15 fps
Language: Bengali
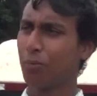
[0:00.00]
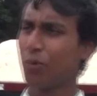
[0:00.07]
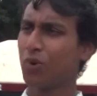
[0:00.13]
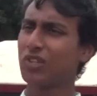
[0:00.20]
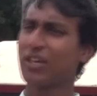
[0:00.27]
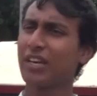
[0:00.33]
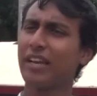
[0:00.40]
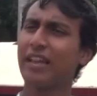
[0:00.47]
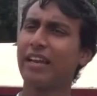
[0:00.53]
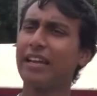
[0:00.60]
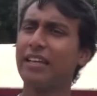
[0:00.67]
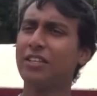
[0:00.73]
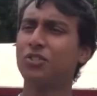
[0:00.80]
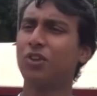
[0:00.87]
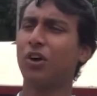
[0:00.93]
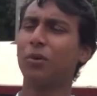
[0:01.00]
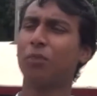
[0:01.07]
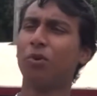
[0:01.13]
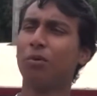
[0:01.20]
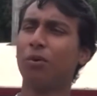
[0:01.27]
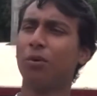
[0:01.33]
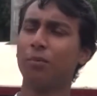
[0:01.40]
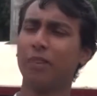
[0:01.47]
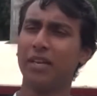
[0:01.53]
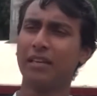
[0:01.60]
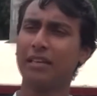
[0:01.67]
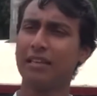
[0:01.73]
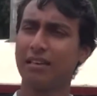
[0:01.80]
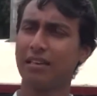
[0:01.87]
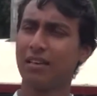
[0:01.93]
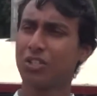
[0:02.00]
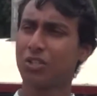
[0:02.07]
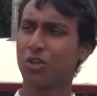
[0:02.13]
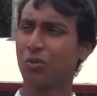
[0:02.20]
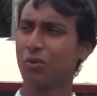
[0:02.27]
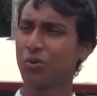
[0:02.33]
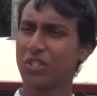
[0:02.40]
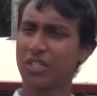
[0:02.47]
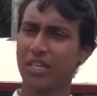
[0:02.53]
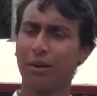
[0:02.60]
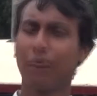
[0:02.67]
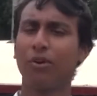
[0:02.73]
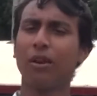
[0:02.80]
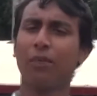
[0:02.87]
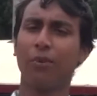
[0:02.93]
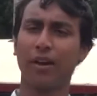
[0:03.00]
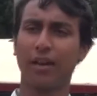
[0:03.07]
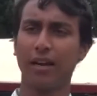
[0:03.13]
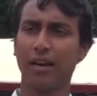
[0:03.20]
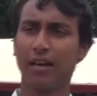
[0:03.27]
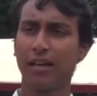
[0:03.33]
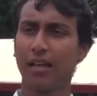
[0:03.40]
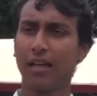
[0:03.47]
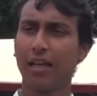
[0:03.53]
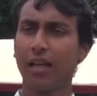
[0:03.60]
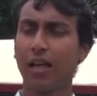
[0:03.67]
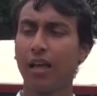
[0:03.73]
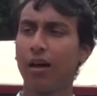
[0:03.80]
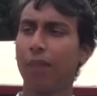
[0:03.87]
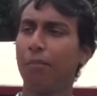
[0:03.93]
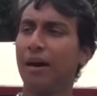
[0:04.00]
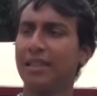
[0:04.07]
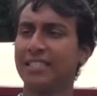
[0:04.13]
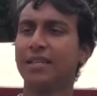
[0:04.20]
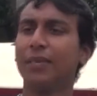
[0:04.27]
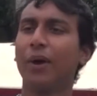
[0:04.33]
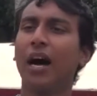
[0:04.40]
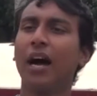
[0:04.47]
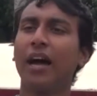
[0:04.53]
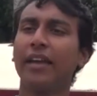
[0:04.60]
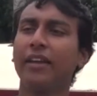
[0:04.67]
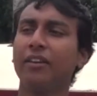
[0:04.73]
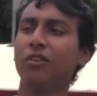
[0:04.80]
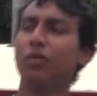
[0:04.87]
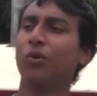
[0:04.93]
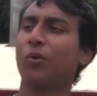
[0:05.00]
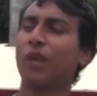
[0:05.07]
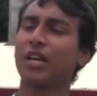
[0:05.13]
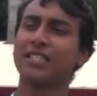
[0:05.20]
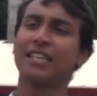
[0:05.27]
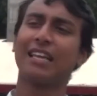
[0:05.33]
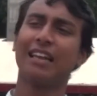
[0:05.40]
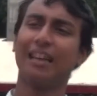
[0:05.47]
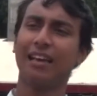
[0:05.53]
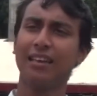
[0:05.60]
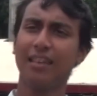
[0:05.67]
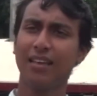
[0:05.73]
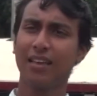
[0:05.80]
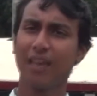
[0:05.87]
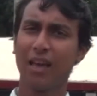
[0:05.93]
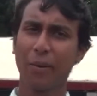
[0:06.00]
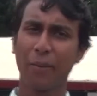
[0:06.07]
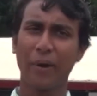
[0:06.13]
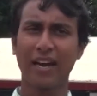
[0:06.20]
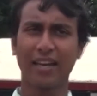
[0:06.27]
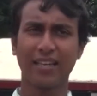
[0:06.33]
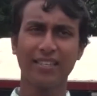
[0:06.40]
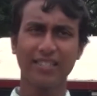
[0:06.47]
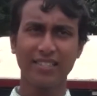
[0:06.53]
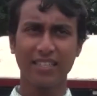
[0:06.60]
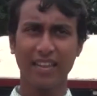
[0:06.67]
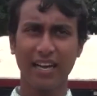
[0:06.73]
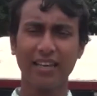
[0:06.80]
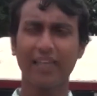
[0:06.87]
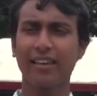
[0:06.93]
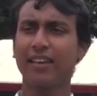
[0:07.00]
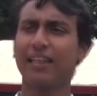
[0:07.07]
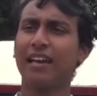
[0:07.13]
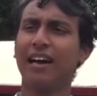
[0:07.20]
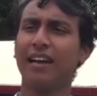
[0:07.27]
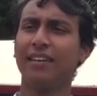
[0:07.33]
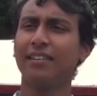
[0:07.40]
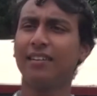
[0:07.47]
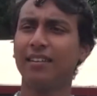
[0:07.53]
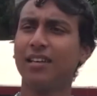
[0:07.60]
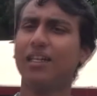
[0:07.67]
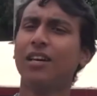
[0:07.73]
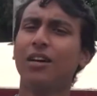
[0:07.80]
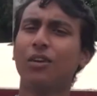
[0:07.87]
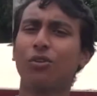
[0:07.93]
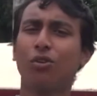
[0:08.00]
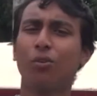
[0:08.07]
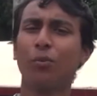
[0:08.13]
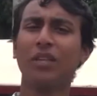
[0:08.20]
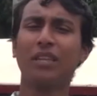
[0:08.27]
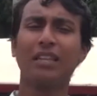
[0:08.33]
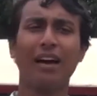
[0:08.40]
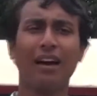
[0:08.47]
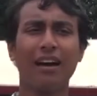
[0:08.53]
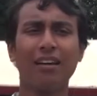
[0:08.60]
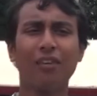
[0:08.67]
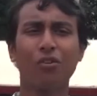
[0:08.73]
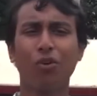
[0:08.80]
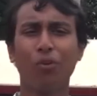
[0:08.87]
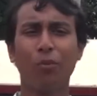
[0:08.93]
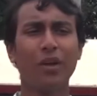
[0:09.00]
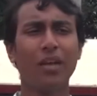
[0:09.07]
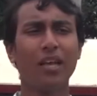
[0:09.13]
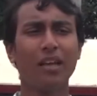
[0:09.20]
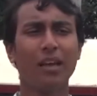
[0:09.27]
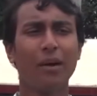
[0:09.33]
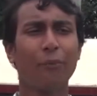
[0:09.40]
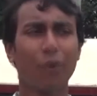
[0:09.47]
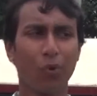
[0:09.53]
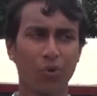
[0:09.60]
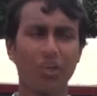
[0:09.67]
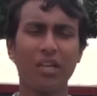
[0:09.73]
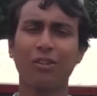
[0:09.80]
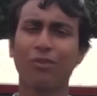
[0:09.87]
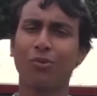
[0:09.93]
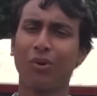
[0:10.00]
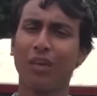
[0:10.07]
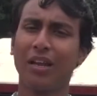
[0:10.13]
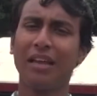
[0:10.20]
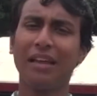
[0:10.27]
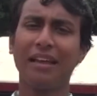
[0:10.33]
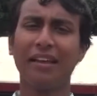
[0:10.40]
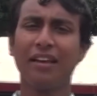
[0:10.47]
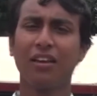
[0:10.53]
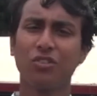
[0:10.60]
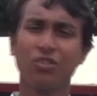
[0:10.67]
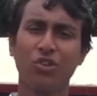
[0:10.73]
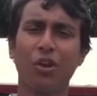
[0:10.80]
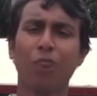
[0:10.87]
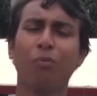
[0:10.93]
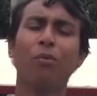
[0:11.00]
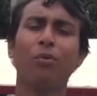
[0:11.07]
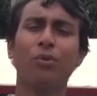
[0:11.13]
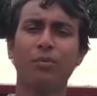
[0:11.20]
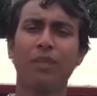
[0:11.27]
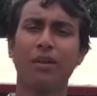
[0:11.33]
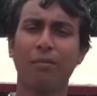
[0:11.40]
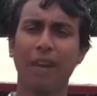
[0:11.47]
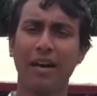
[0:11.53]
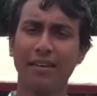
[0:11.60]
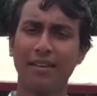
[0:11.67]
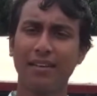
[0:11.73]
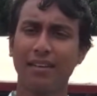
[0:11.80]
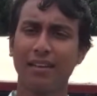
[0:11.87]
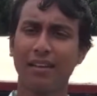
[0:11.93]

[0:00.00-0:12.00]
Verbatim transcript: মোদের এই জন্মভূমি সবুজ শ্যামলে ভরা মাঝি ভাই নৌকা চালায় পাখি যায় গে গান কবিতায় কবি ফুটিয়ে তোলে জন্মভূমির মান